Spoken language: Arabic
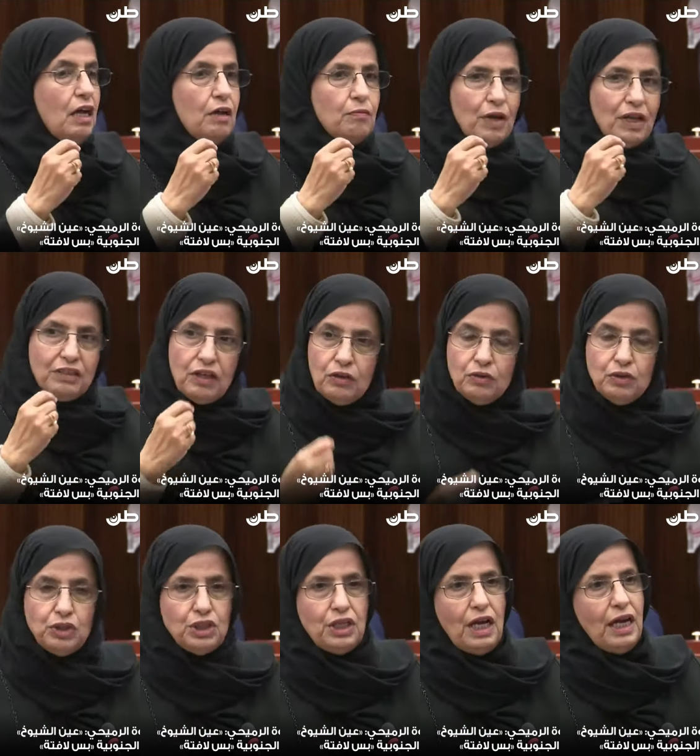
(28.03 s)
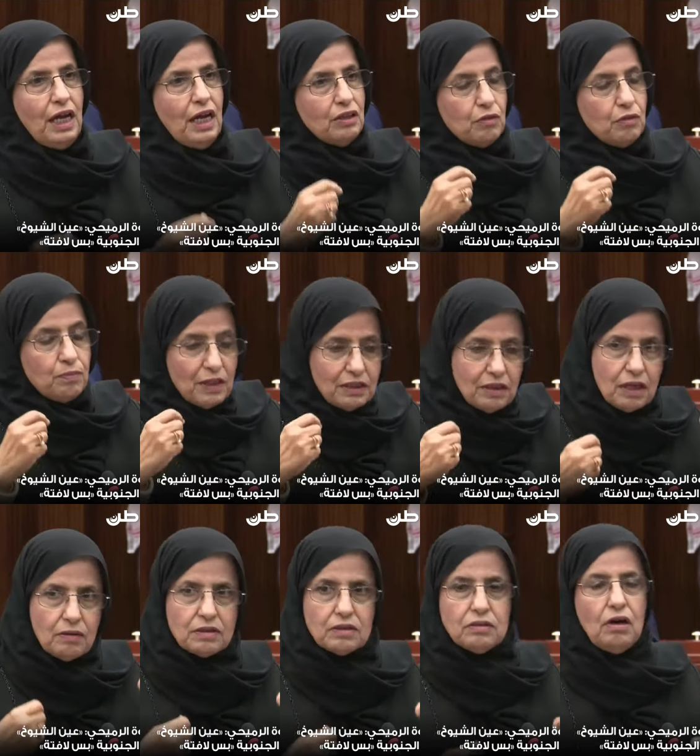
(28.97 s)
متى أنشئت
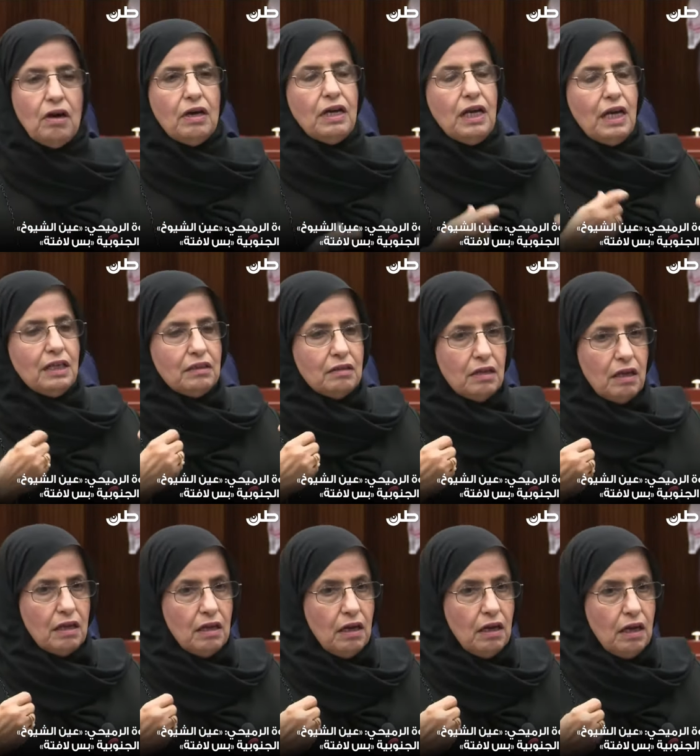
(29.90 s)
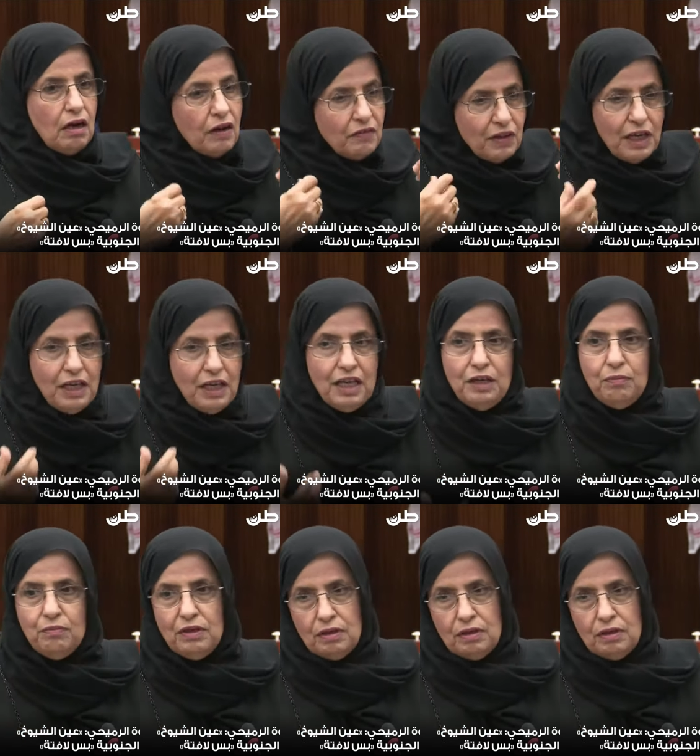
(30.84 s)
متى صارت آه، هذه العين